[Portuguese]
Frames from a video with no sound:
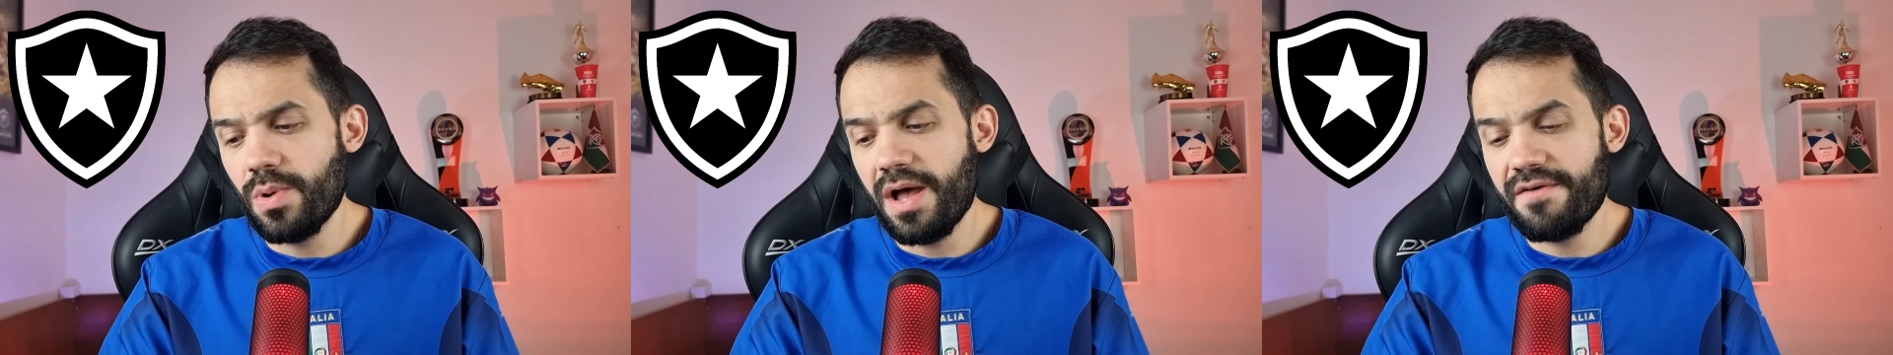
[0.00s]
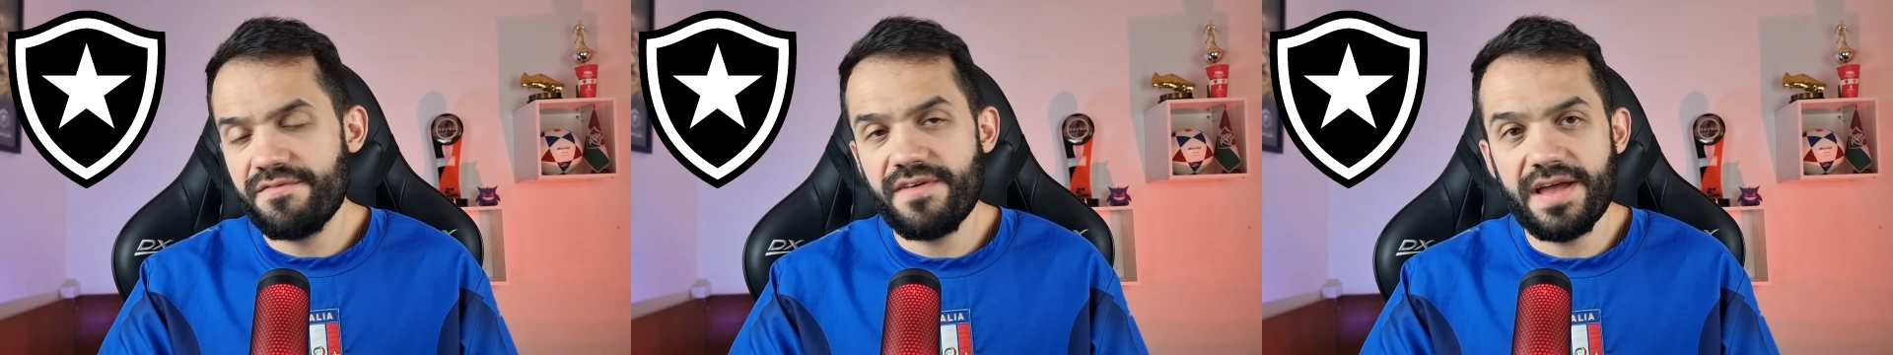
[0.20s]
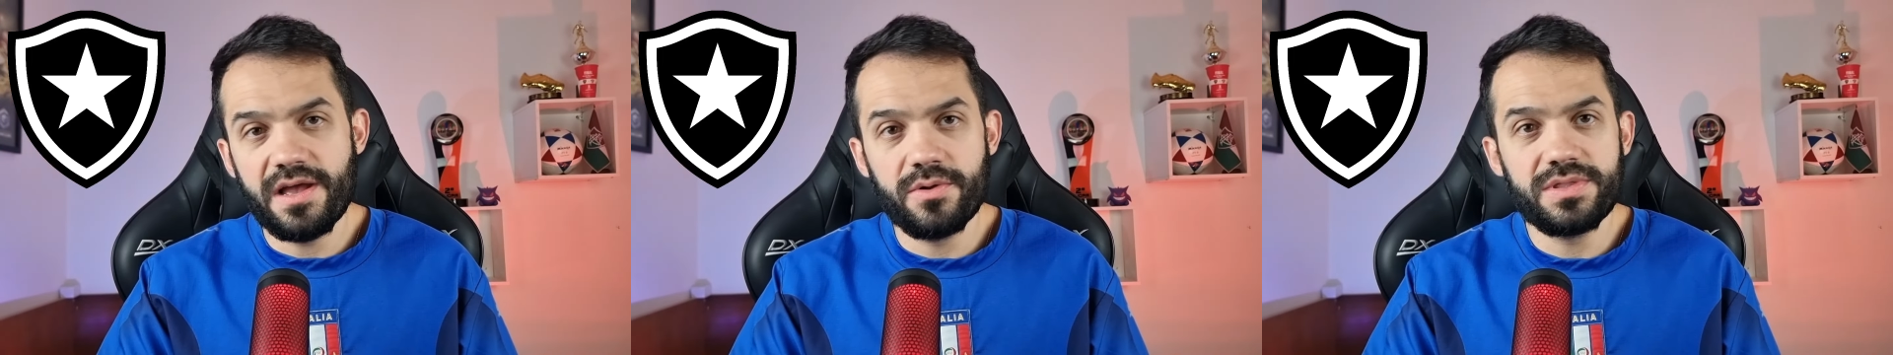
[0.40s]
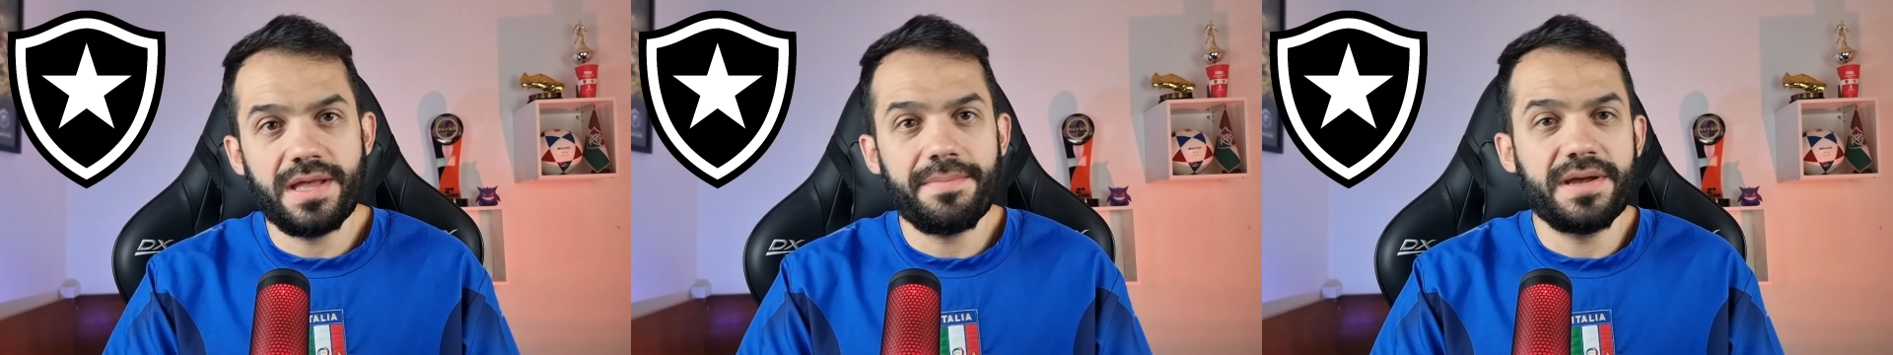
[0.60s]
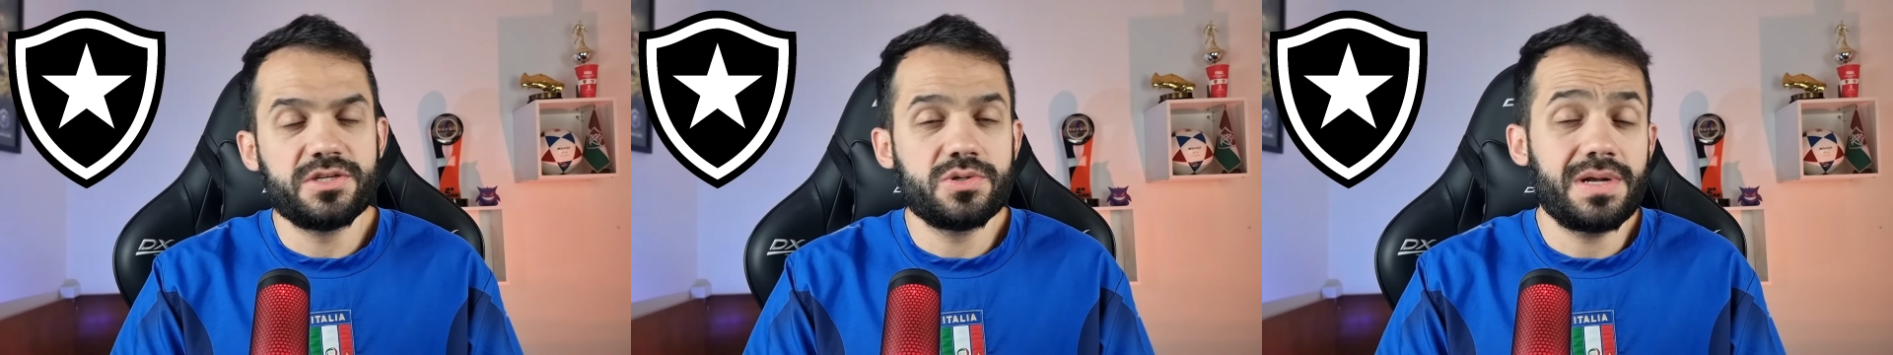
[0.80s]
o Rafael
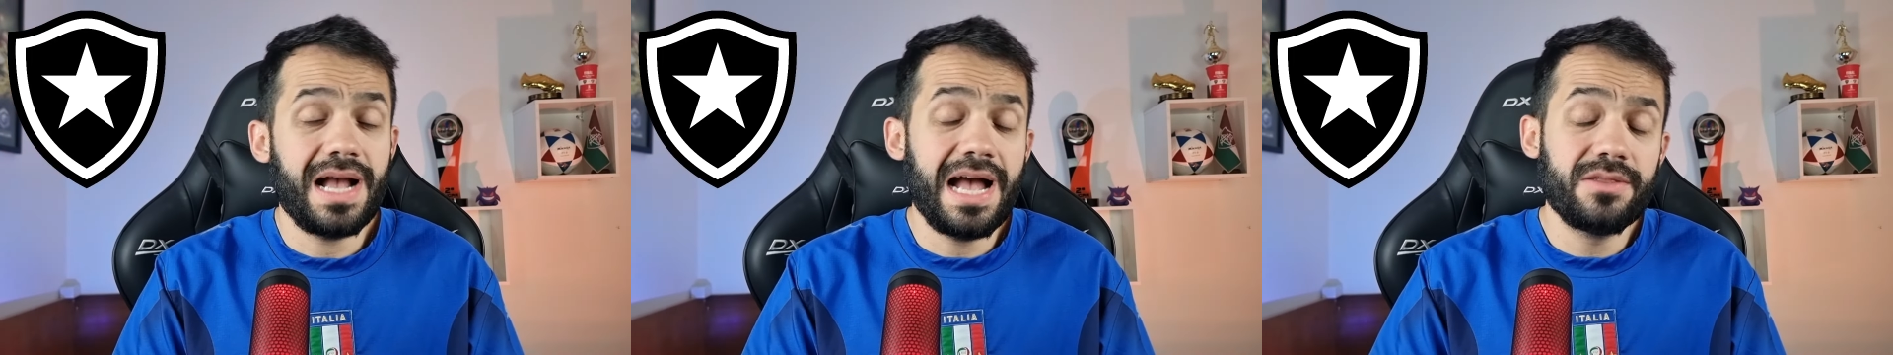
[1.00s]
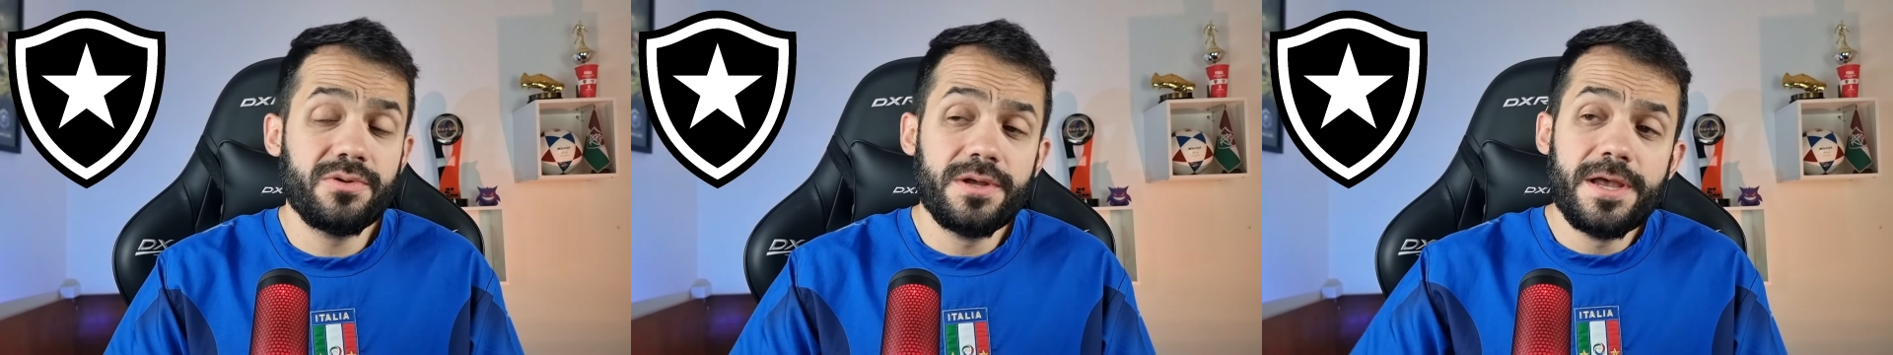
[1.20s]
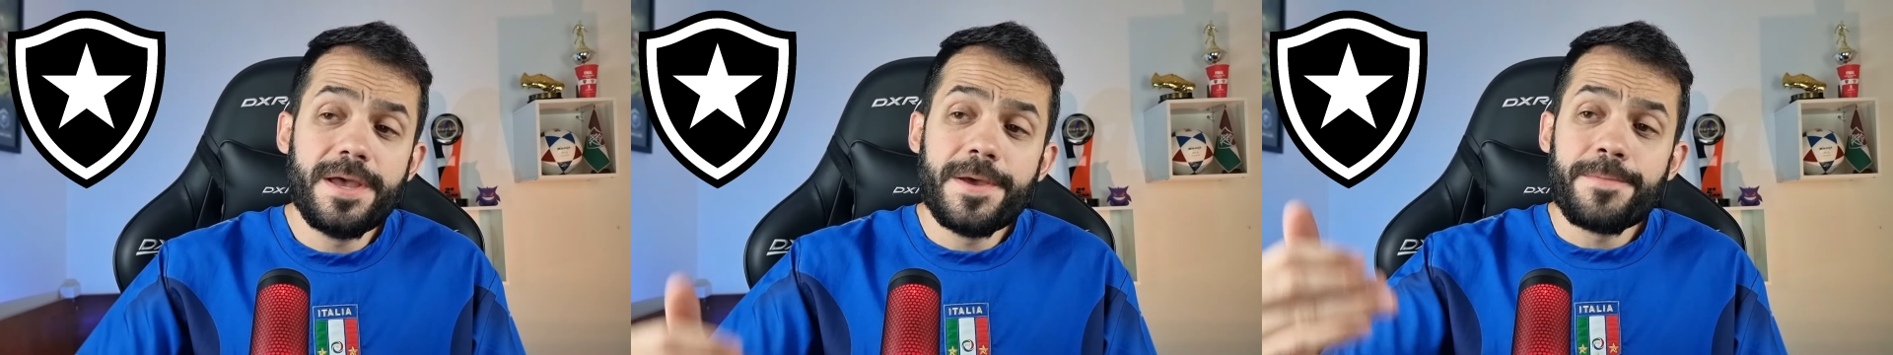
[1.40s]
está machucado.